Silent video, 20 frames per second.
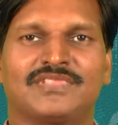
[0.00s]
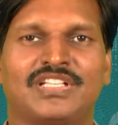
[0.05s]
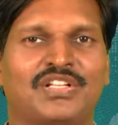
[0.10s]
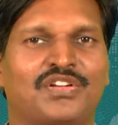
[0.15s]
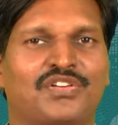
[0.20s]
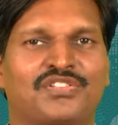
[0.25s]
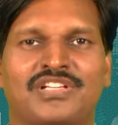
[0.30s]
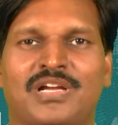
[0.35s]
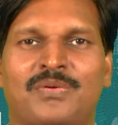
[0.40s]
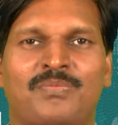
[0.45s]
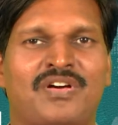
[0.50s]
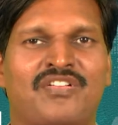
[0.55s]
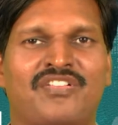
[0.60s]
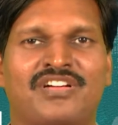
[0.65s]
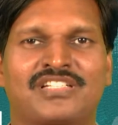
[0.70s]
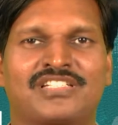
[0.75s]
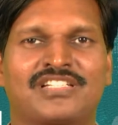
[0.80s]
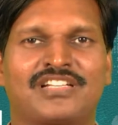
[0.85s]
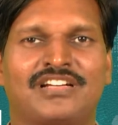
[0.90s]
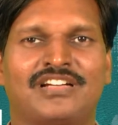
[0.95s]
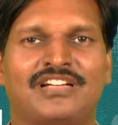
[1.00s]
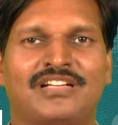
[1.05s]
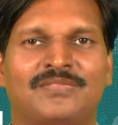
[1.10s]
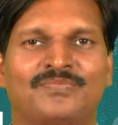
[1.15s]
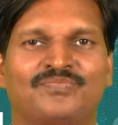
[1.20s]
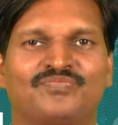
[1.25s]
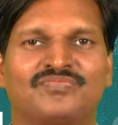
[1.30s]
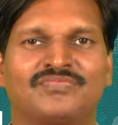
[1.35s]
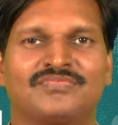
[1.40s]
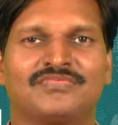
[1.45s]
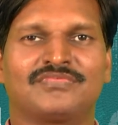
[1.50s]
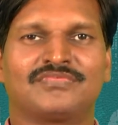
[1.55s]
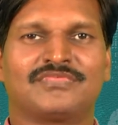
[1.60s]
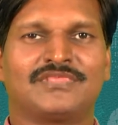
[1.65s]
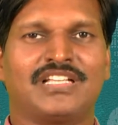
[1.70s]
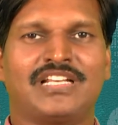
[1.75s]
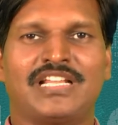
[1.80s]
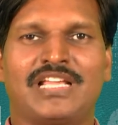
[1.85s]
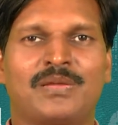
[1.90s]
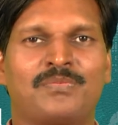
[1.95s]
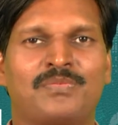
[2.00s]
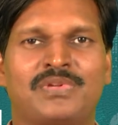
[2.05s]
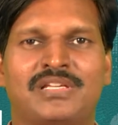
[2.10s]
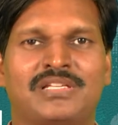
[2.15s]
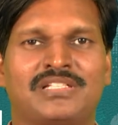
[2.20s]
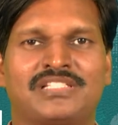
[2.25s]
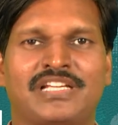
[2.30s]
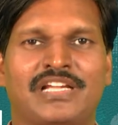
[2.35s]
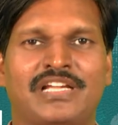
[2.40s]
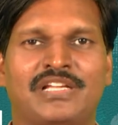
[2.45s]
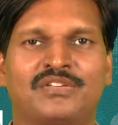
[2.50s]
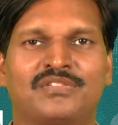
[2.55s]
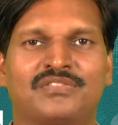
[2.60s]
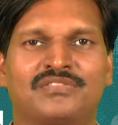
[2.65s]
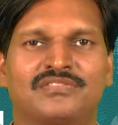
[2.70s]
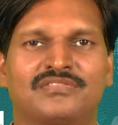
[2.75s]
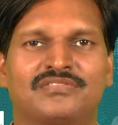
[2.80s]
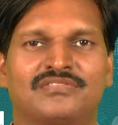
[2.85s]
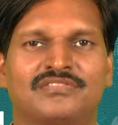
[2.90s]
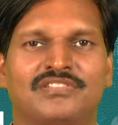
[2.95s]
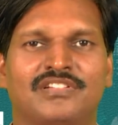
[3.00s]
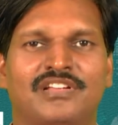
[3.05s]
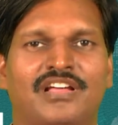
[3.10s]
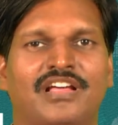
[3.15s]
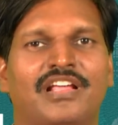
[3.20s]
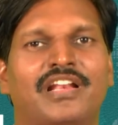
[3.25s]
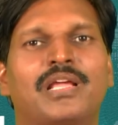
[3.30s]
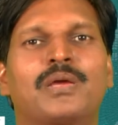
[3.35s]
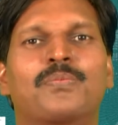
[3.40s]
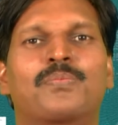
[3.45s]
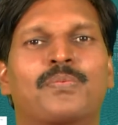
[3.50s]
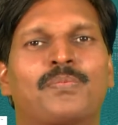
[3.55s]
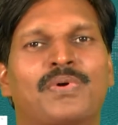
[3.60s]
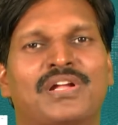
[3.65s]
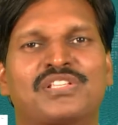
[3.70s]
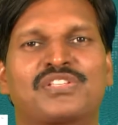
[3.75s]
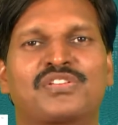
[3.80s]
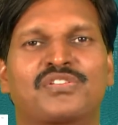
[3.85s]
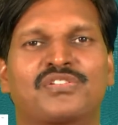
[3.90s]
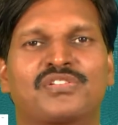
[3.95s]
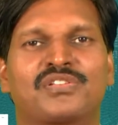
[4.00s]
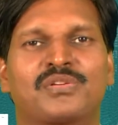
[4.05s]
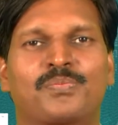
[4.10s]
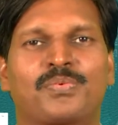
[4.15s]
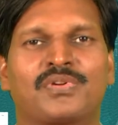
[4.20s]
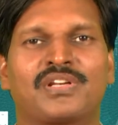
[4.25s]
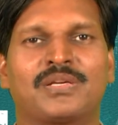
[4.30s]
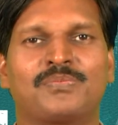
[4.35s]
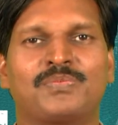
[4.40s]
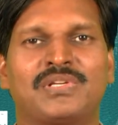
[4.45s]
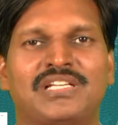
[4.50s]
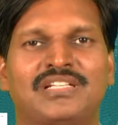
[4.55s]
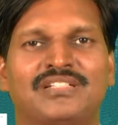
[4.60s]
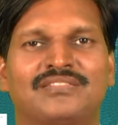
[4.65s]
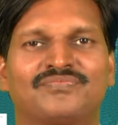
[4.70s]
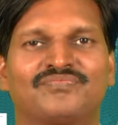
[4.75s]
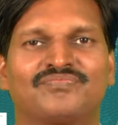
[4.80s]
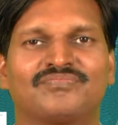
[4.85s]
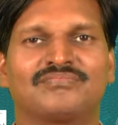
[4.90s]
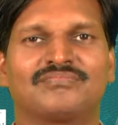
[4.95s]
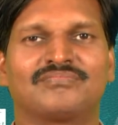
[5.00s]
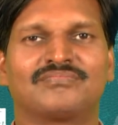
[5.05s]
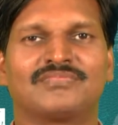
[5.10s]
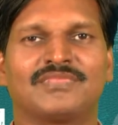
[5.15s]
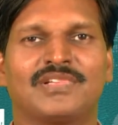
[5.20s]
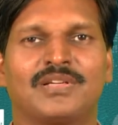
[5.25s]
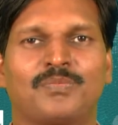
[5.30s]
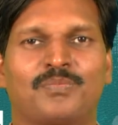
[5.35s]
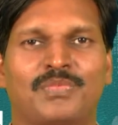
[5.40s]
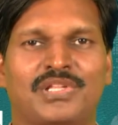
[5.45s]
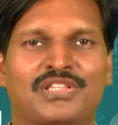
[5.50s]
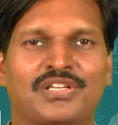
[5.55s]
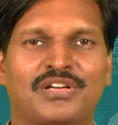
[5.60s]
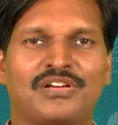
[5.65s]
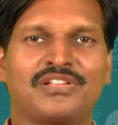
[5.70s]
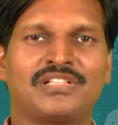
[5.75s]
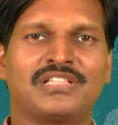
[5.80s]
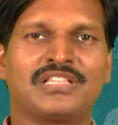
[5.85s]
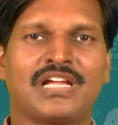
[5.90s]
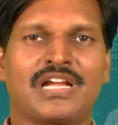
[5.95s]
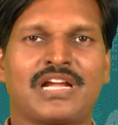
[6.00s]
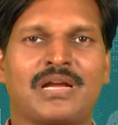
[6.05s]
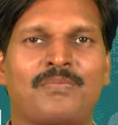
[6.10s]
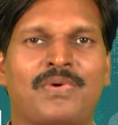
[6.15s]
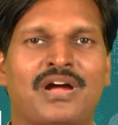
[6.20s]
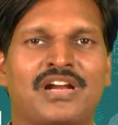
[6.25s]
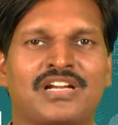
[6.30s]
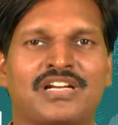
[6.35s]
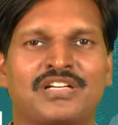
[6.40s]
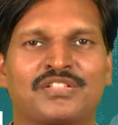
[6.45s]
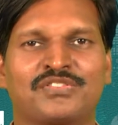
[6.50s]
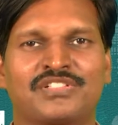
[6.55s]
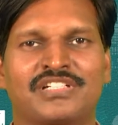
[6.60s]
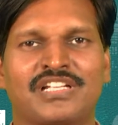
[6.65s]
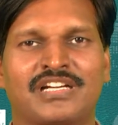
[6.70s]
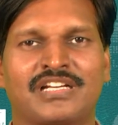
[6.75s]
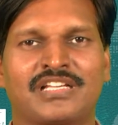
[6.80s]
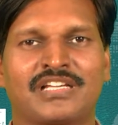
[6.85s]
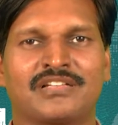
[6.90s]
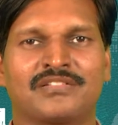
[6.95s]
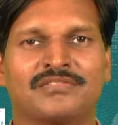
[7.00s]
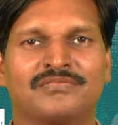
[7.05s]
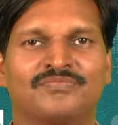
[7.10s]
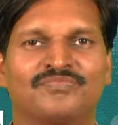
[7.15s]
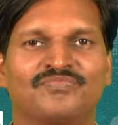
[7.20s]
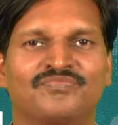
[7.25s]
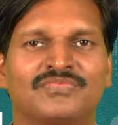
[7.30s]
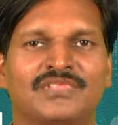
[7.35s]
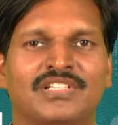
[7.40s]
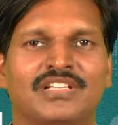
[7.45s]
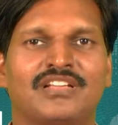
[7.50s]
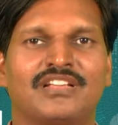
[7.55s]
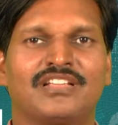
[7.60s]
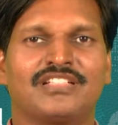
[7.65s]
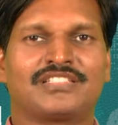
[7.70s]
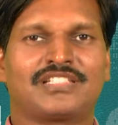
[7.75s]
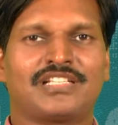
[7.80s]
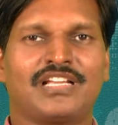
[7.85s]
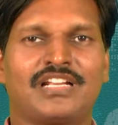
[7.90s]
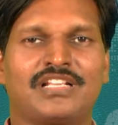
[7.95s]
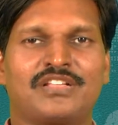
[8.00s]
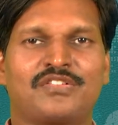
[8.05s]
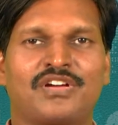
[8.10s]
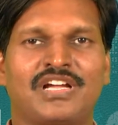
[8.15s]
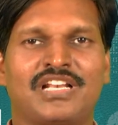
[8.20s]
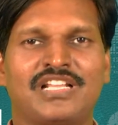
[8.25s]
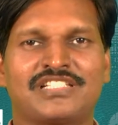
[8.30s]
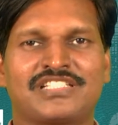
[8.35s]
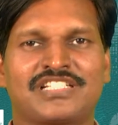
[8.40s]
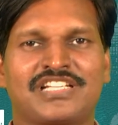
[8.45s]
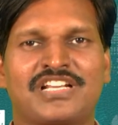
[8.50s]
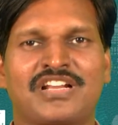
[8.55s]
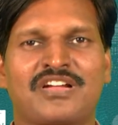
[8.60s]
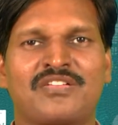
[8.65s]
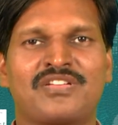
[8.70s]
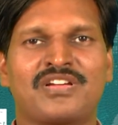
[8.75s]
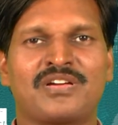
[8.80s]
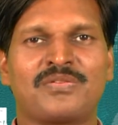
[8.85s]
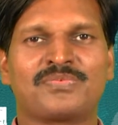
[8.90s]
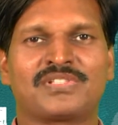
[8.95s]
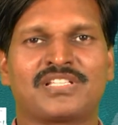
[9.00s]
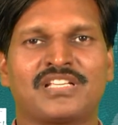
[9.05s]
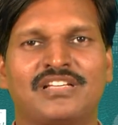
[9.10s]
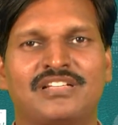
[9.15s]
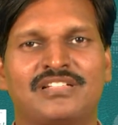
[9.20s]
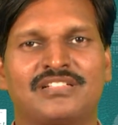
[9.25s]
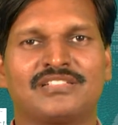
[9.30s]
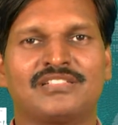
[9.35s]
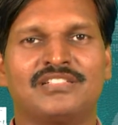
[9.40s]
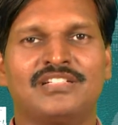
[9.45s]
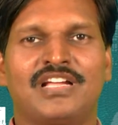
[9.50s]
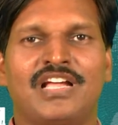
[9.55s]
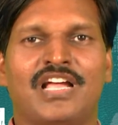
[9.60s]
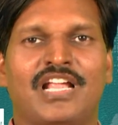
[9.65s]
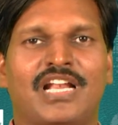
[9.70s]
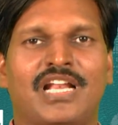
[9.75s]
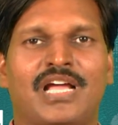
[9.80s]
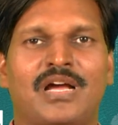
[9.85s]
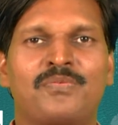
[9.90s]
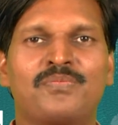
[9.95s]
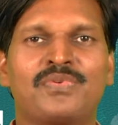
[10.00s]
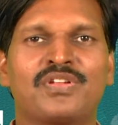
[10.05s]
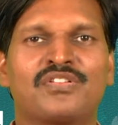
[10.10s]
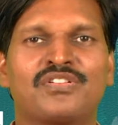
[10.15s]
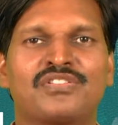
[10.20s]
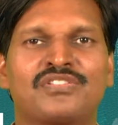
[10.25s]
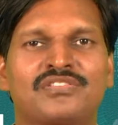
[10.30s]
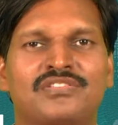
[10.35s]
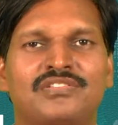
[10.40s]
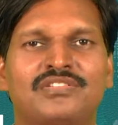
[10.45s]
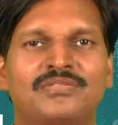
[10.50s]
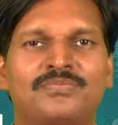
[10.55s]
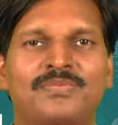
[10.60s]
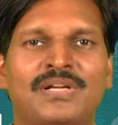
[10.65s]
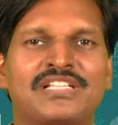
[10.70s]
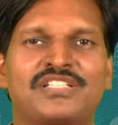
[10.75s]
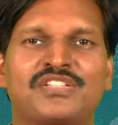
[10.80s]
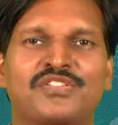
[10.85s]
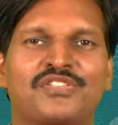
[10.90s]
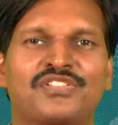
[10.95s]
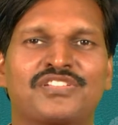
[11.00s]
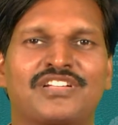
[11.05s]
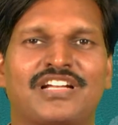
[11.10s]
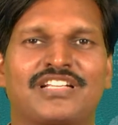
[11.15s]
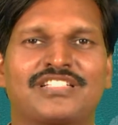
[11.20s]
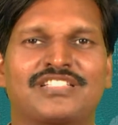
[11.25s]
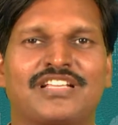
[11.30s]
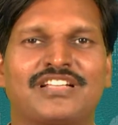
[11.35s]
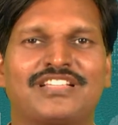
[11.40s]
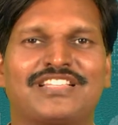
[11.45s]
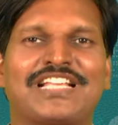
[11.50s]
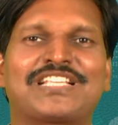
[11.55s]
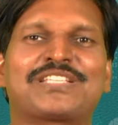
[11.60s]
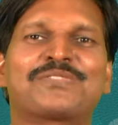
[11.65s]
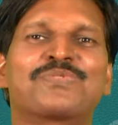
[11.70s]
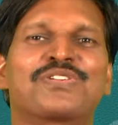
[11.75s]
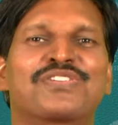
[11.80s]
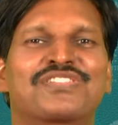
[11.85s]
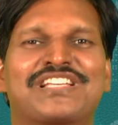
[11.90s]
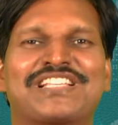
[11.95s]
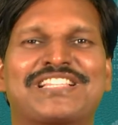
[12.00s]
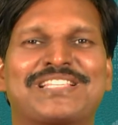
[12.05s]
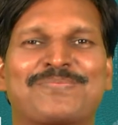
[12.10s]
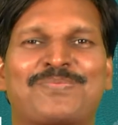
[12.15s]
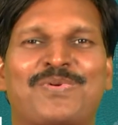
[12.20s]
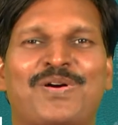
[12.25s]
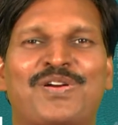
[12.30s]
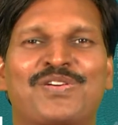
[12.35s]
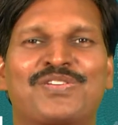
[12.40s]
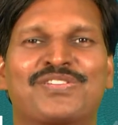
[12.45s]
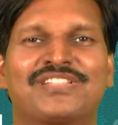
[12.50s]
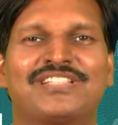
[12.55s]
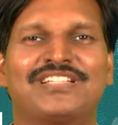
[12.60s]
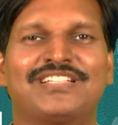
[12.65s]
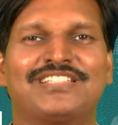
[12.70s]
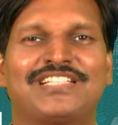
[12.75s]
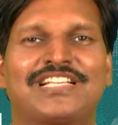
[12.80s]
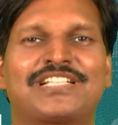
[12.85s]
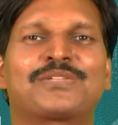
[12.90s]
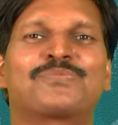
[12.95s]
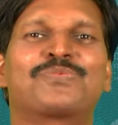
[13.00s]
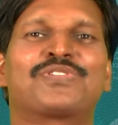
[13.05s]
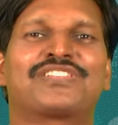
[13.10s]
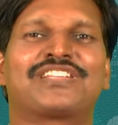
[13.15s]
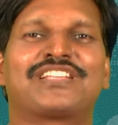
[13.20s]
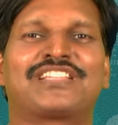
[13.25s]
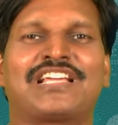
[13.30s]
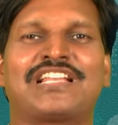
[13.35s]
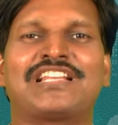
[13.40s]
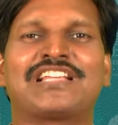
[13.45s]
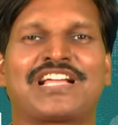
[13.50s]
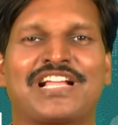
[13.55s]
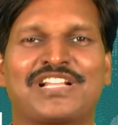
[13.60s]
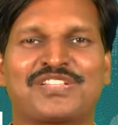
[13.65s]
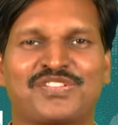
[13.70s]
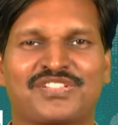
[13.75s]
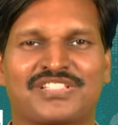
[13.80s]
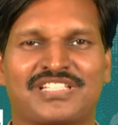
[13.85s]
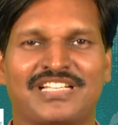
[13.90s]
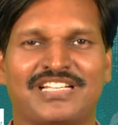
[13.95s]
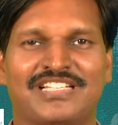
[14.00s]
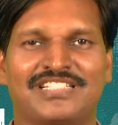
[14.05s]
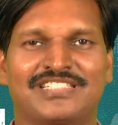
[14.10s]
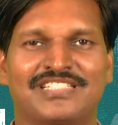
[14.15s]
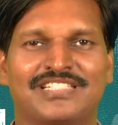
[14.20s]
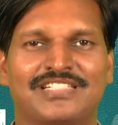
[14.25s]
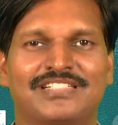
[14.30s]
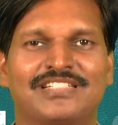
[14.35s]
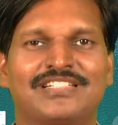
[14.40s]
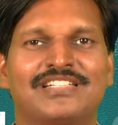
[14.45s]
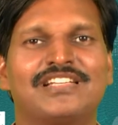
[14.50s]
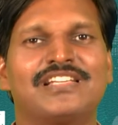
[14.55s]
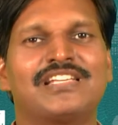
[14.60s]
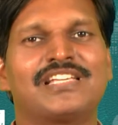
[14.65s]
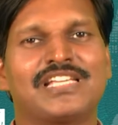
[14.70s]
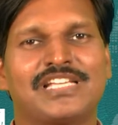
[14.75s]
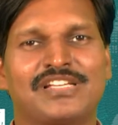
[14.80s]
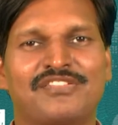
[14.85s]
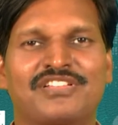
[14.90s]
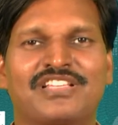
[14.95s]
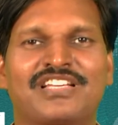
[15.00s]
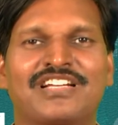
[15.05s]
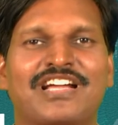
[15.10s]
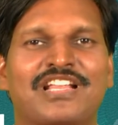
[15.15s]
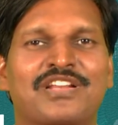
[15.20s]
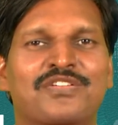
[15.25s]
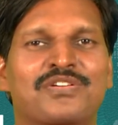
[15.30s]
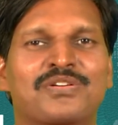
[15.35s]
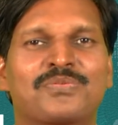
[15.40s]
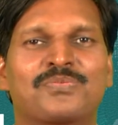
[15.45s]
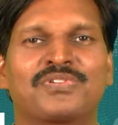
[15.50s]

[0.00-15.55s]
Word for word: ఈరోజు అమావాస్య నేనేమి చేయను రేపు మంచి రోజు పున్నమి మిత్రులు ఇందాక మాట్లాడుతుంటే అడిగారు సార్ ఇవాళ శ్రీరామనవమి సార్ నవమి రోజు మంచి రోజు కాదు సార్ దశమి రోజు అయితే బాగుంటుంది దశమి రోజు అయితే అన్నీ కలిసి వస్తాయనేసి ఈ విధంగా అనుకుంటూ